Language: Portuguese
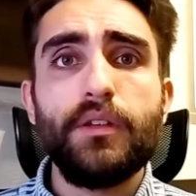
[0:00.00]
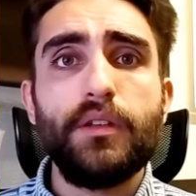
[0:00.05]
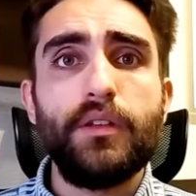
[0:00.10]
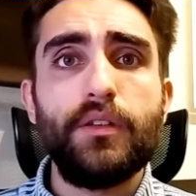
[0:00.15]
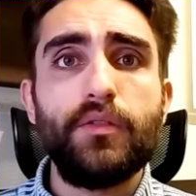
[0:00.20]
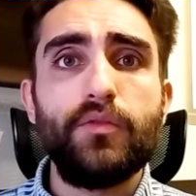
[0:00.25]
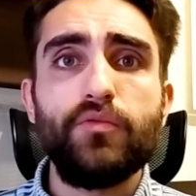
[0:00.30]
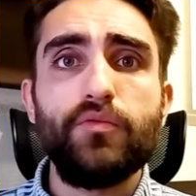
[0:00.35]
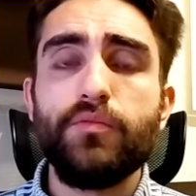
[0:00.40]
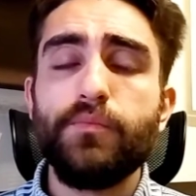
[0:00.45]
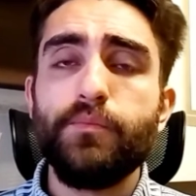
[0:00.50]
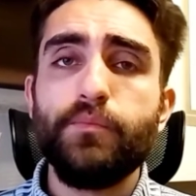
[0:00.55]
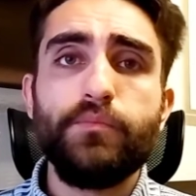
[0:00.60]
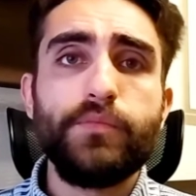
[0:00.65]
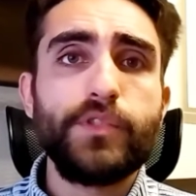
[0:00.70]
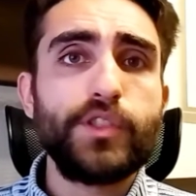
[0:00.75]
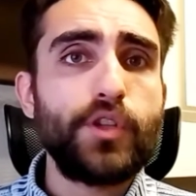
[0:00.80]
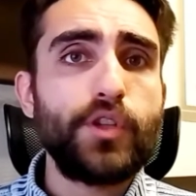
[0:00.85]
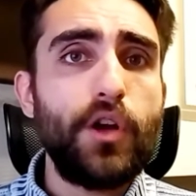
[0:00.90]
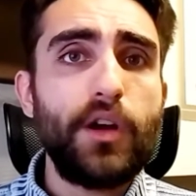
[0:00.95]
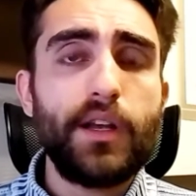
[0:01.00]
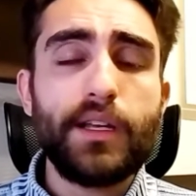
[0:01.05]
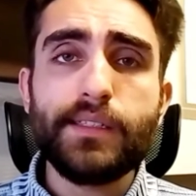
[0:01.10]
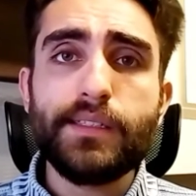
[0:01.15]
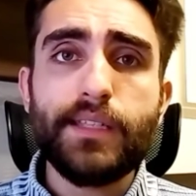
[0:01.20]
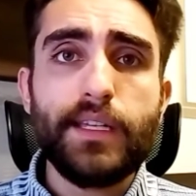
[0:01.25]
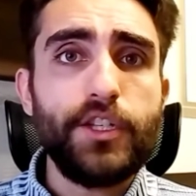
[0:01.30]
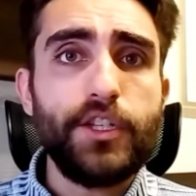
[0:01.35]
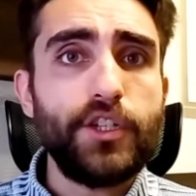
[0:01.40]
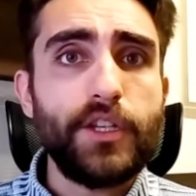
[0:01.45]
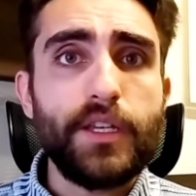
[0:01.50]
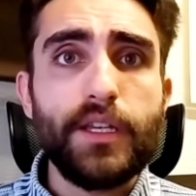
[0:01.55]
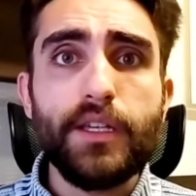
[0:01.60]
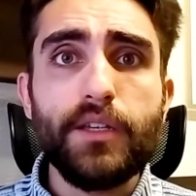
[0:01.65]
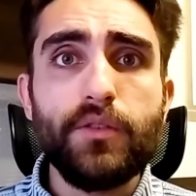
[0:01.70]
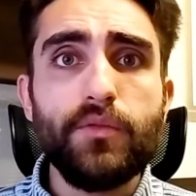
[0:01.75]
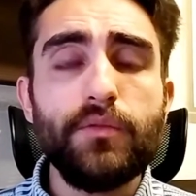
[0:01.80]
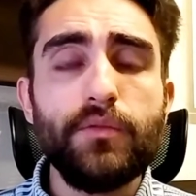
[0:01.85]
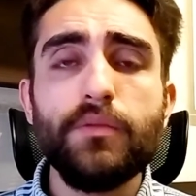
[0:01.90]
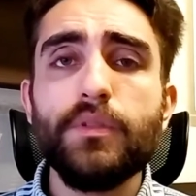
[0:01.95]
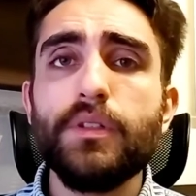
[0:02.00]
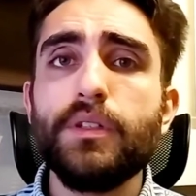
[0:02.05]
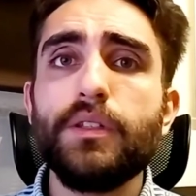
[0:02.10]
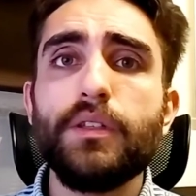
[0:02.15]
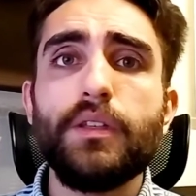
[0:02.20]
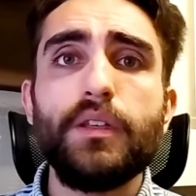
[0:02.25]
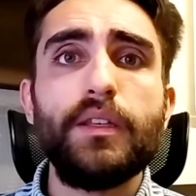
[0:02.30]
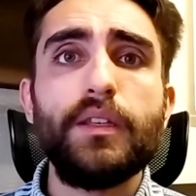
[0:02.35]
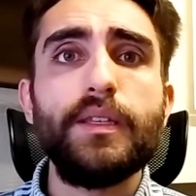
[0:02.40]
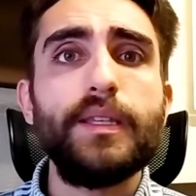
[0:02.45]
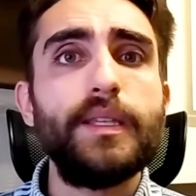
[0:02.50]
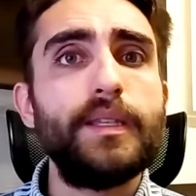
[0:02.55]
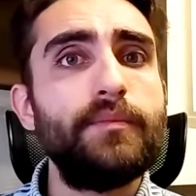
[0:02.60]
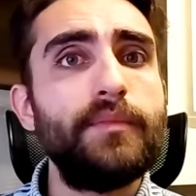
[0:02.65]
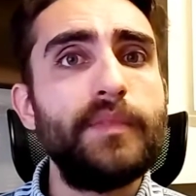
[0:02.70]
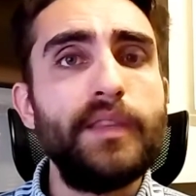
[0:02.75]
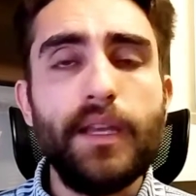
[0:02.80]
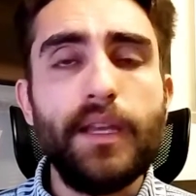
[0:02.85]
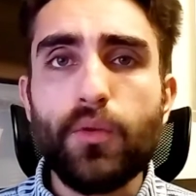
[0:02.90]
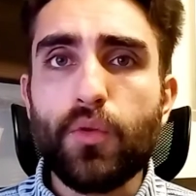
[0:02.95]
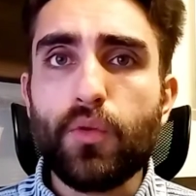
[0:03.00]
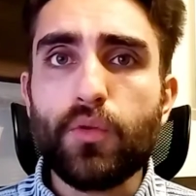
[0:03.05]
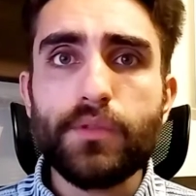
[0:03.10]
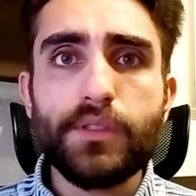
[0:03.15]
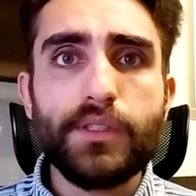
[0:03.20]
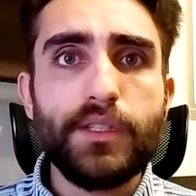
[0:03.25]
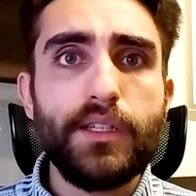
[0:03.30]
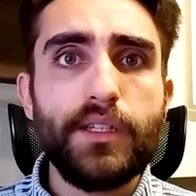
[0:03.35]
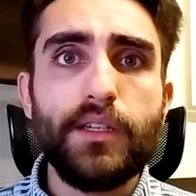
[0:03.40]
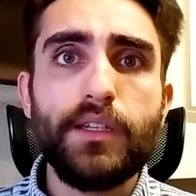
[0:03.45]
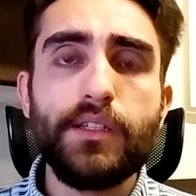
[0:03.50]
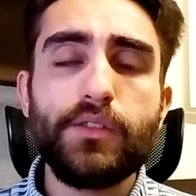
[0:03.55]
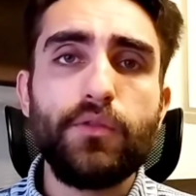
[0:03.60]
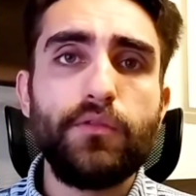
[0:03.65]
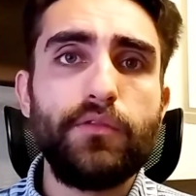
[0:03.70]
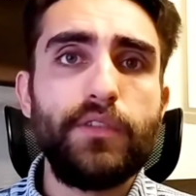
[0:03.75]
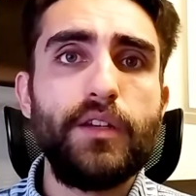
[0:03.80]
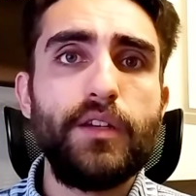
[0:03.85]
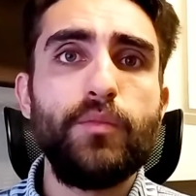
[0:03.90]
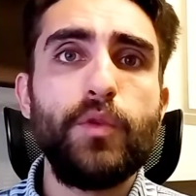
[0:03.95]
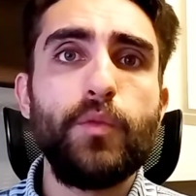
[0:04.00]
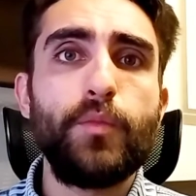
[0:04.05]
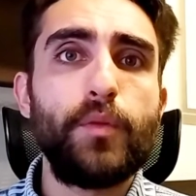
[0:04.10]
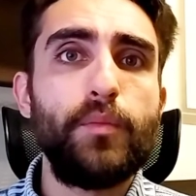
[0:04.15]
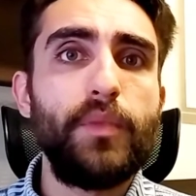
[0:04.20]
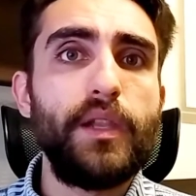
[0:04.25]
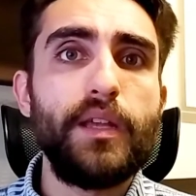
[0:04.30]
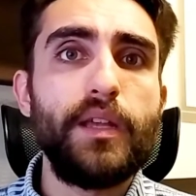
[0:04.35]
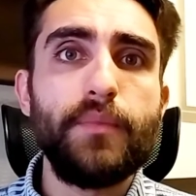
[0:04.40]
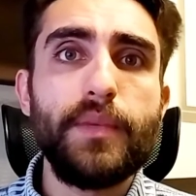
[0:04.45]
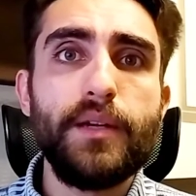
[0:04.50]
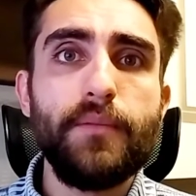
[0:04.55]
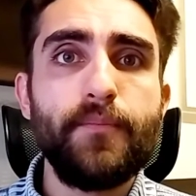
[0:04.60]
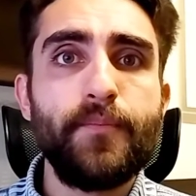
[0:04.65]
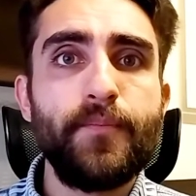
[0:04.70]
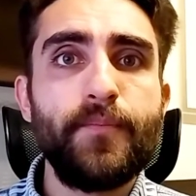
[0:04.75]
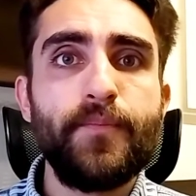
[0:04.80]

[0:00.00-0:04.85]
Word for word: Eu só gastei dinheiro e não consegui resolver o meu problema.